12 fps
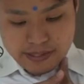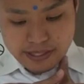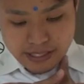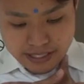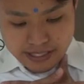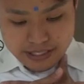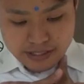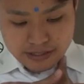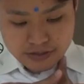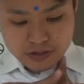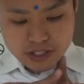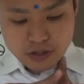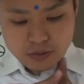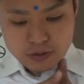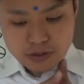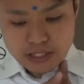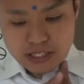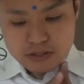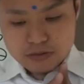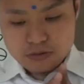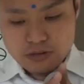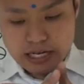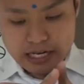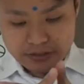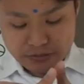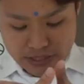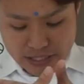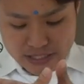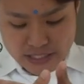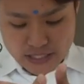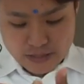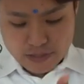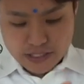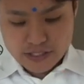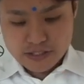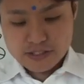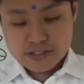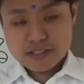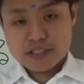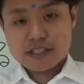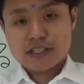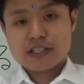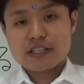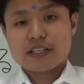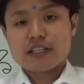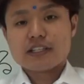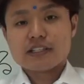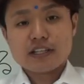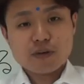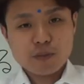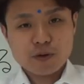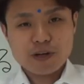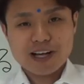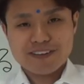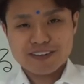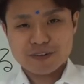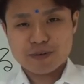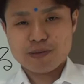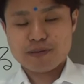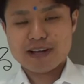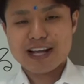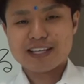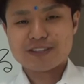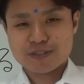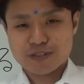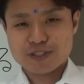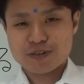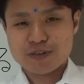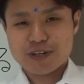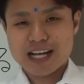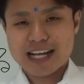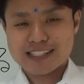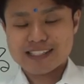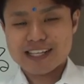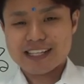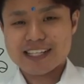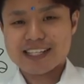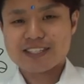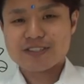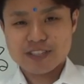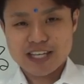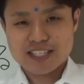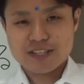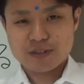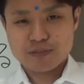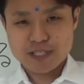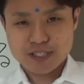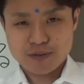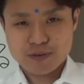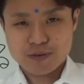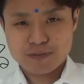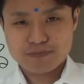はい。そして5秒だったらふわーっと離していきます。5秒間このままゆっくりと安静に休憩しておきましょ